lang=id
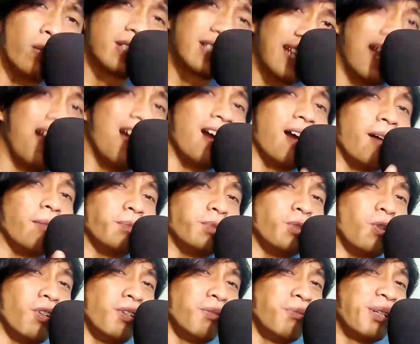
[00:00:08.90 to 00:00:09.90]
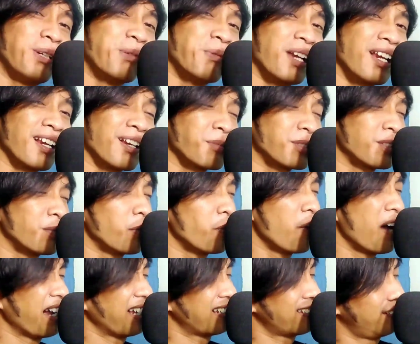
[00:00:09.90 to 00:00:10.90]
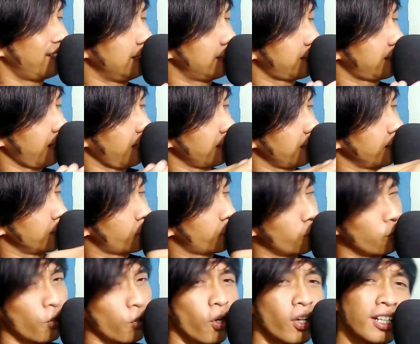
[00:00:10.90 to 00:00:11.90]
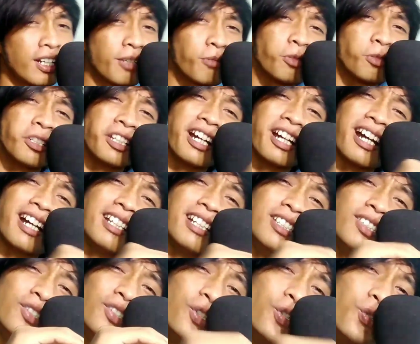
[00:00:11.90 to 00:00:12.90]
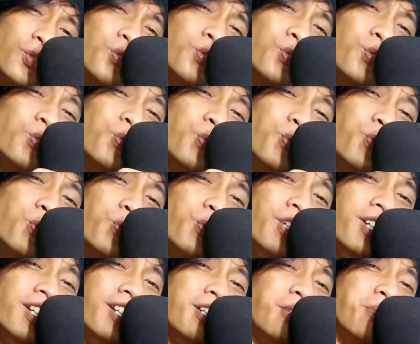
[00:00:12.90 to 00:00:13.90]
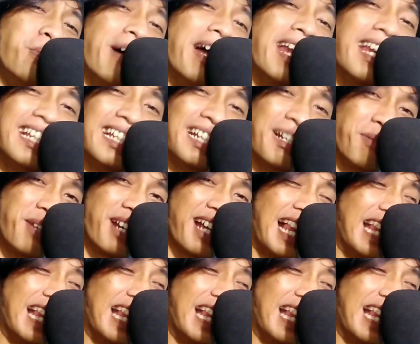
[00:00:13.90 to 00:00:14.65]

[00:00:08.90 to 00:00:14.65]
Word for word: What's up? Yo, ini kembali lagi bersama gue Angkes di channel Suyolan Reborn ya kan cuy Gimana nih kabar